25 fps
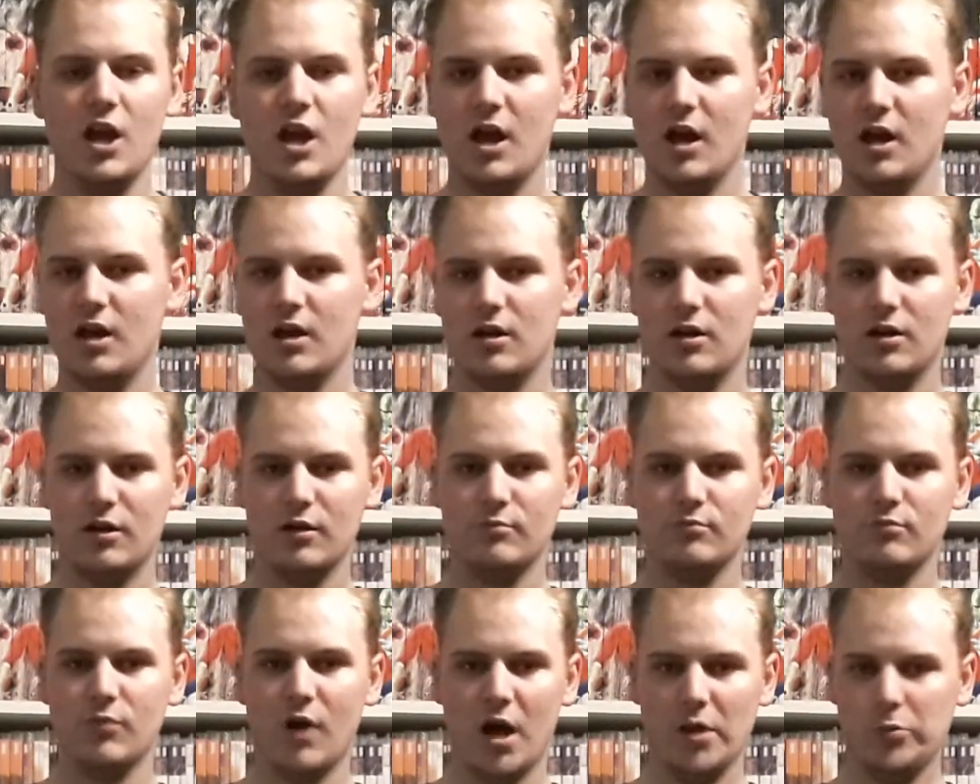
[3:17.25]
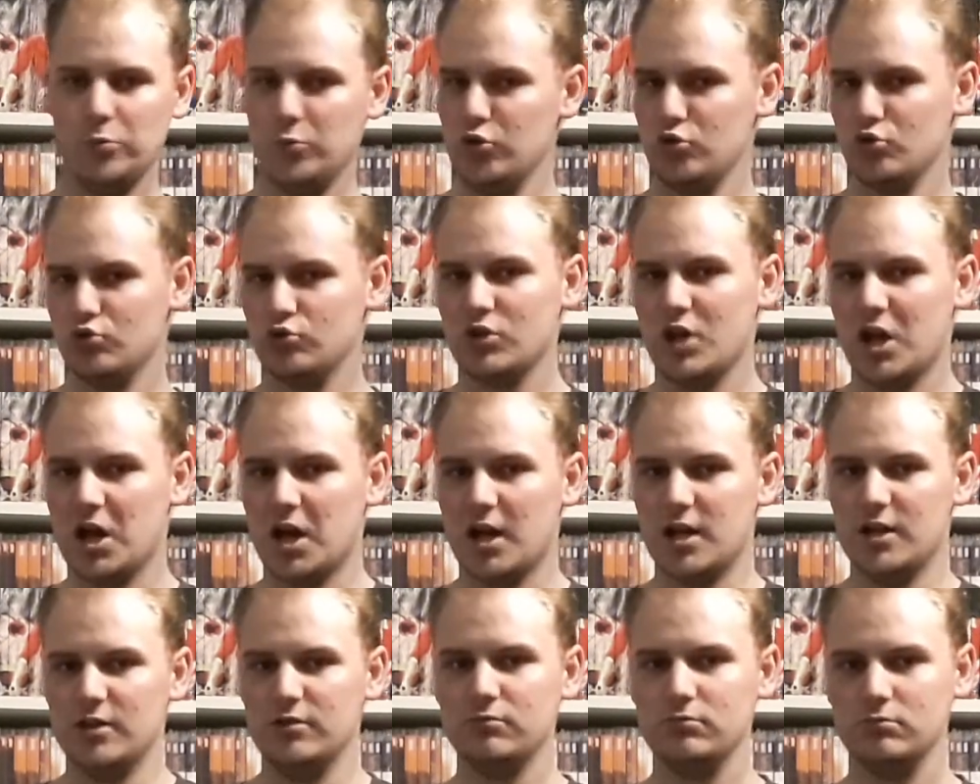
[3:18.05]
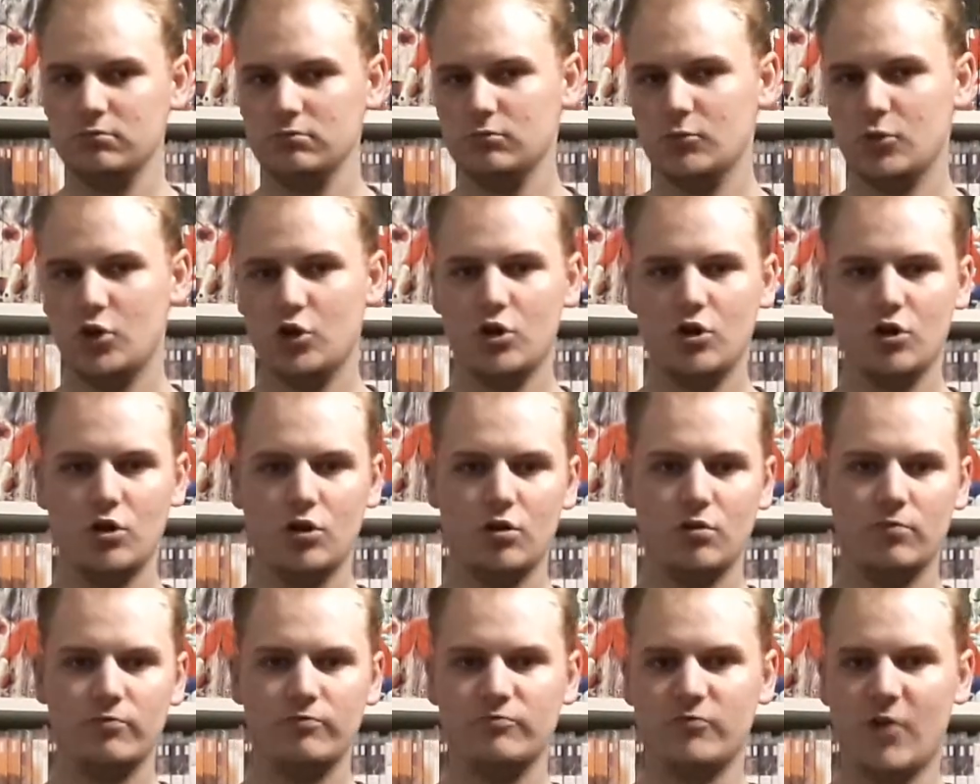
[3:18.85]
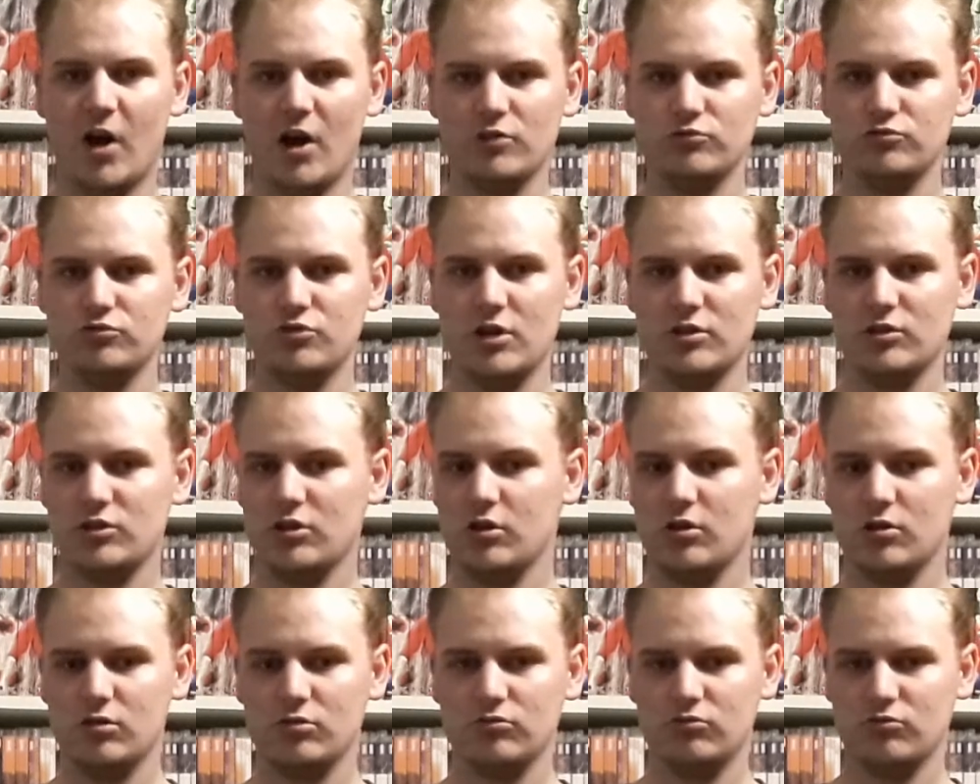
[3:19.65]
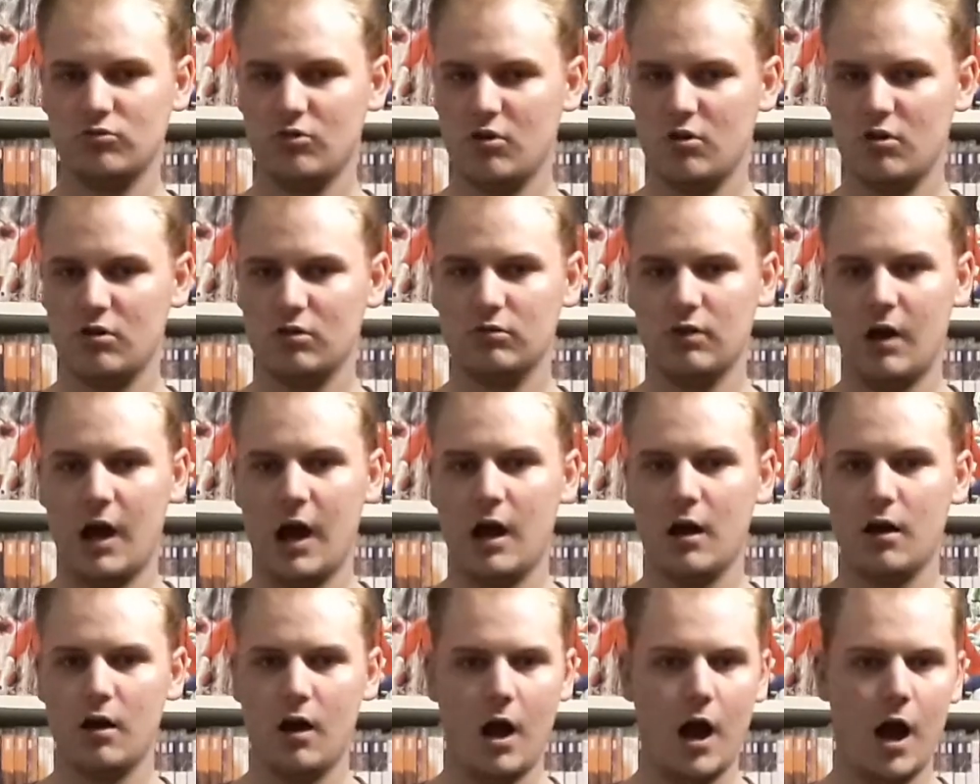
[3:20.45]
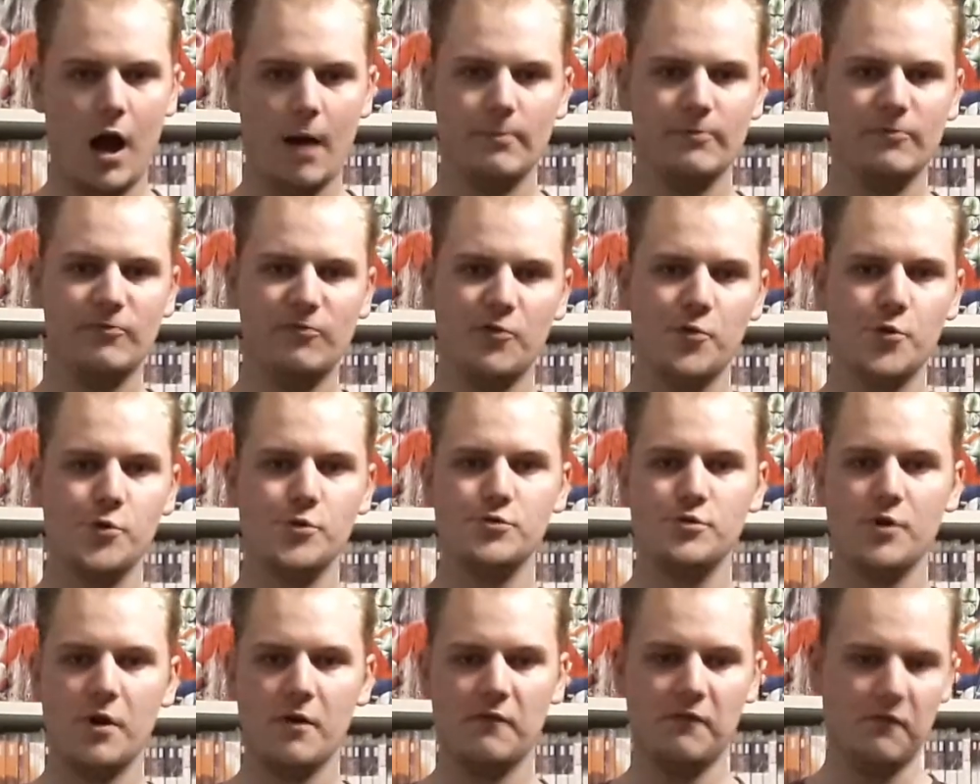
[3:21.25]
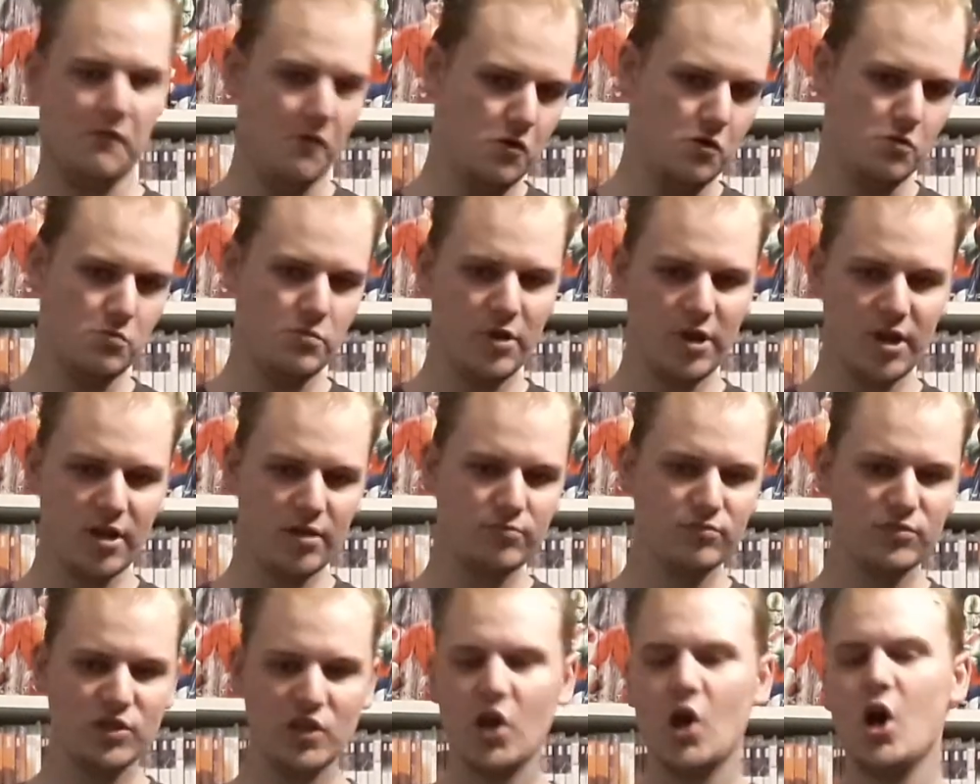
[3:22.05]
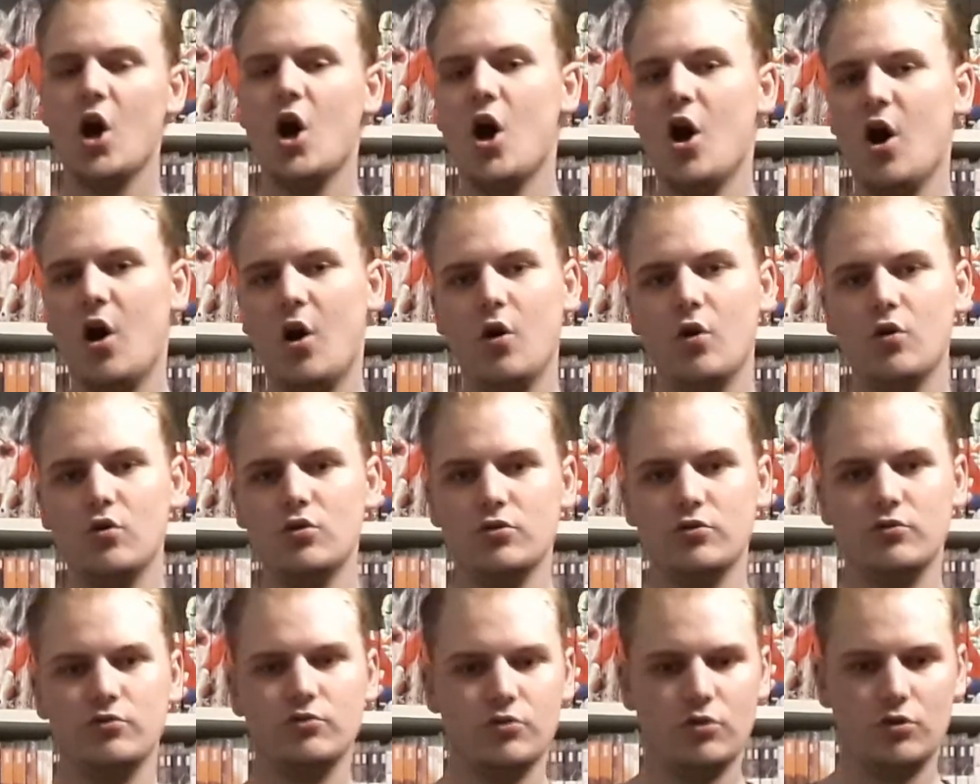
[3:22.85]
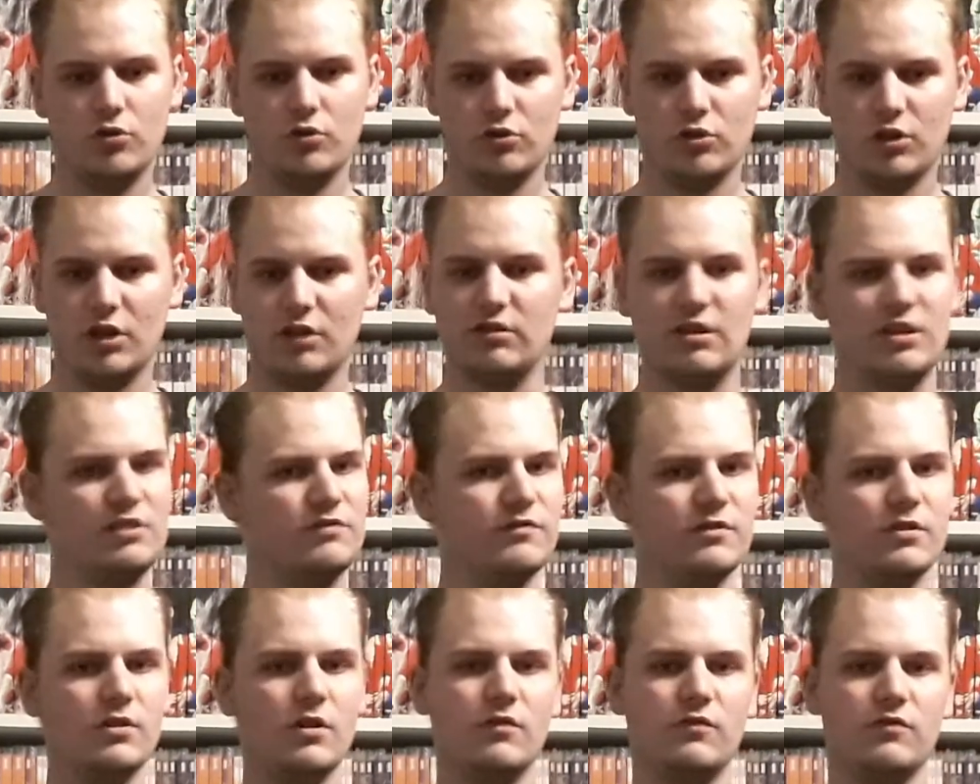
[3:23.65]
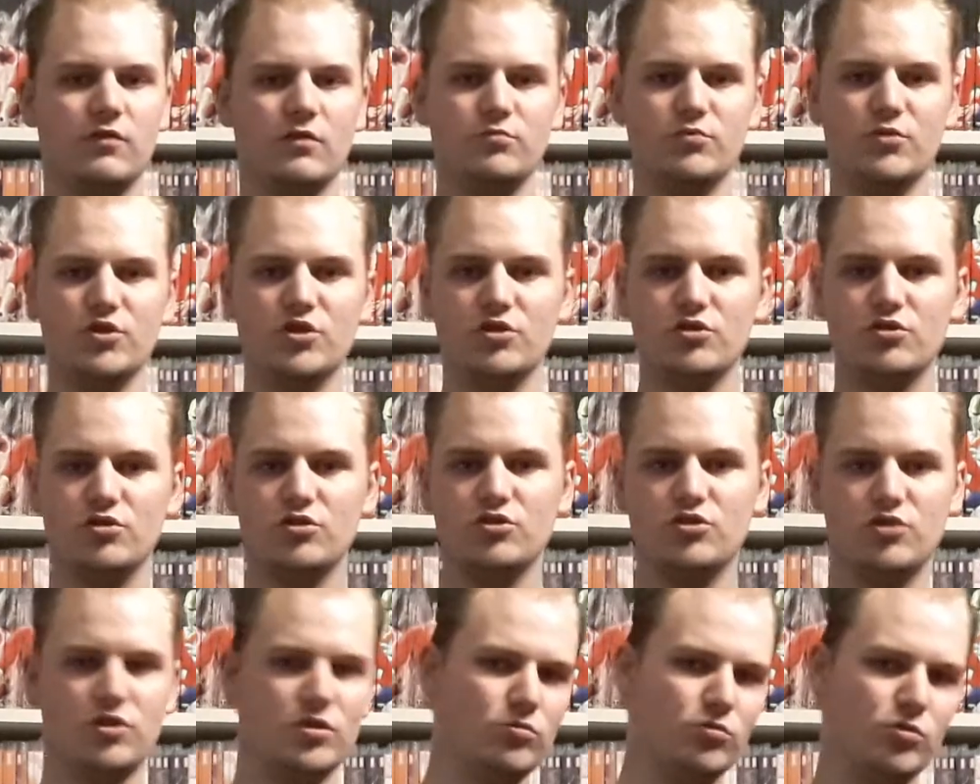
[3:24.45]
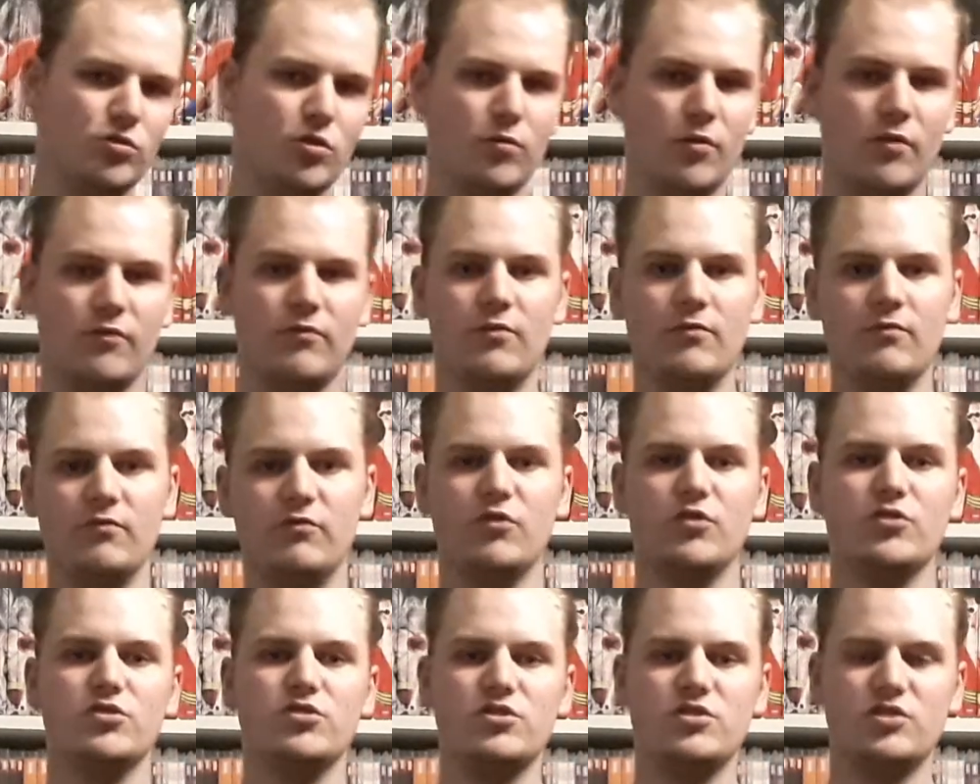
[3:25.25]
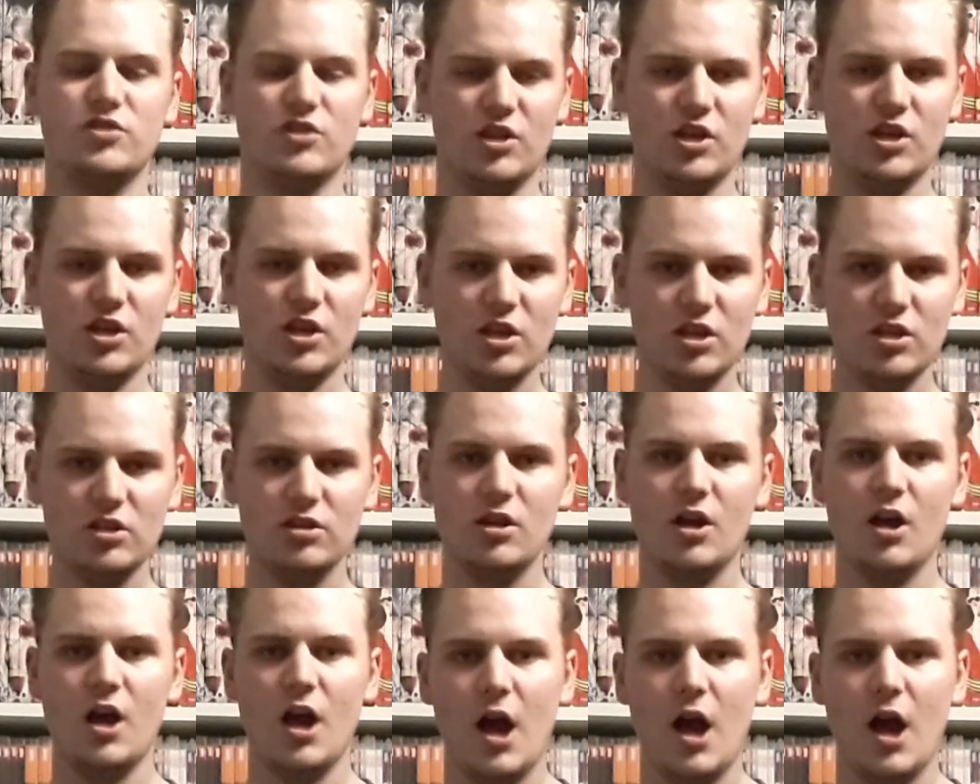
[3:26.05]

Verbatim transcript: Ähm, hat mich unterhalten, äh, war ein netter, äh, abendfüllender Film eben und äh, kriegt deswegen auch von mir eine 7,5 von 10.